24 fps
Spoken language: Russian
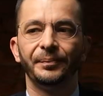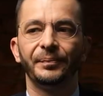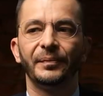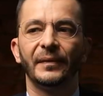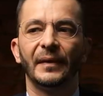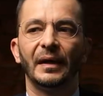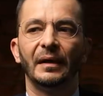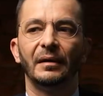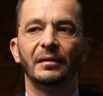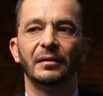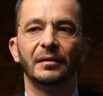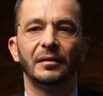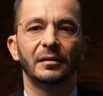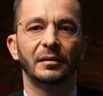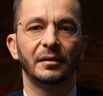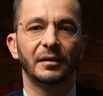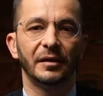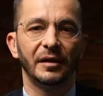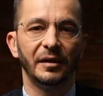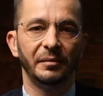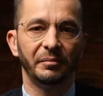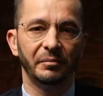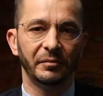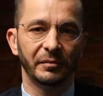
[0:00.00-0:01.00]
Э, к
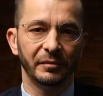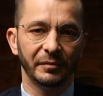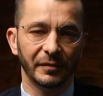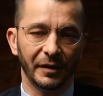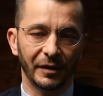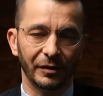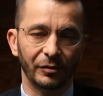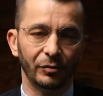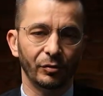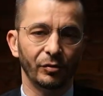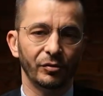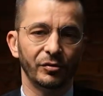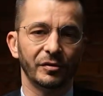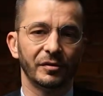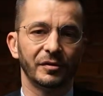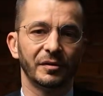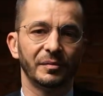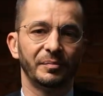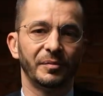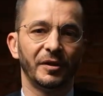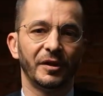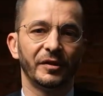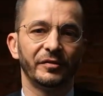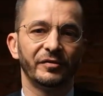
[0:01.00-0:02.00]
ним
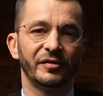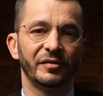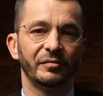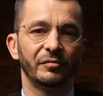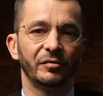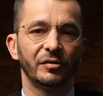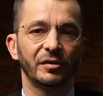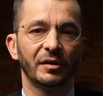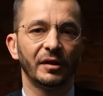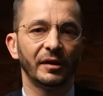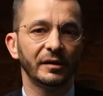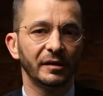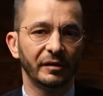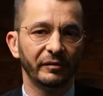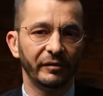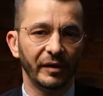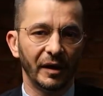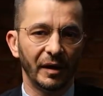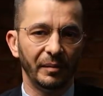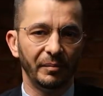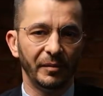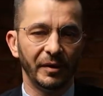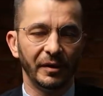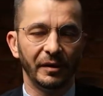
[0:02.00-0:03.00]
относятся прежде всего складка
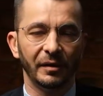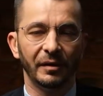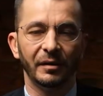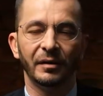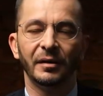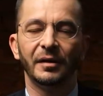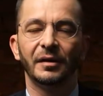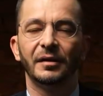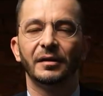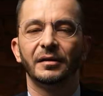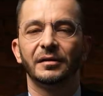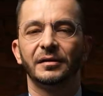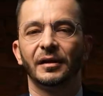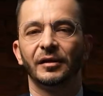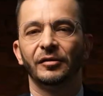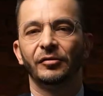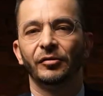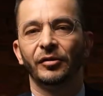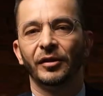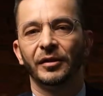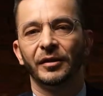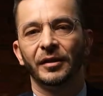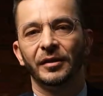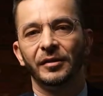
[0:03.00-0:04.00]
времени, с
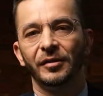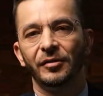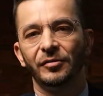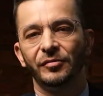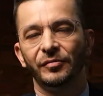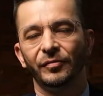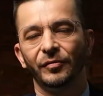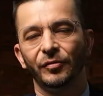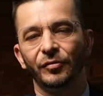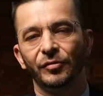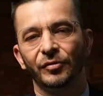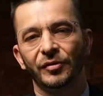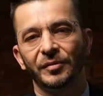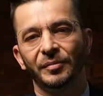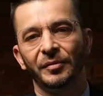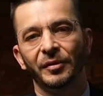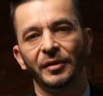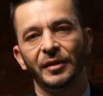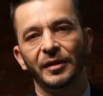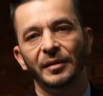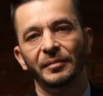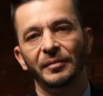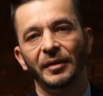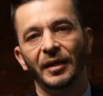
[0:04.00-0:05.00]
которой, я надеюсь, вы уже
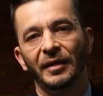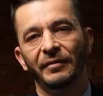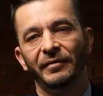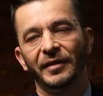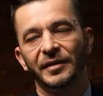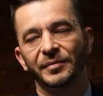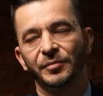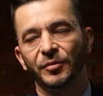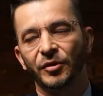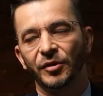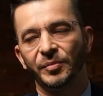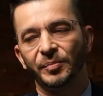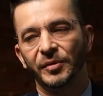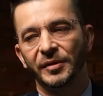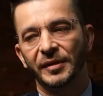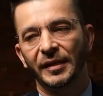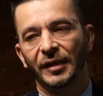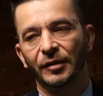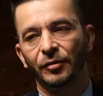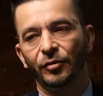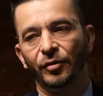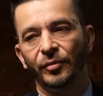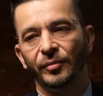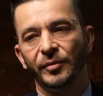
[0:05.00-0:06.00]
имели возможность
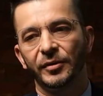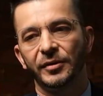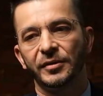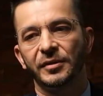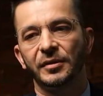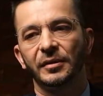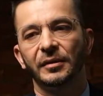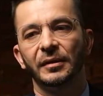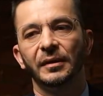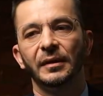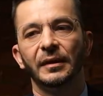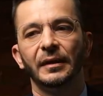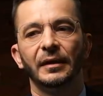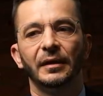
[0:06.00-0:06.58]
познакомиться,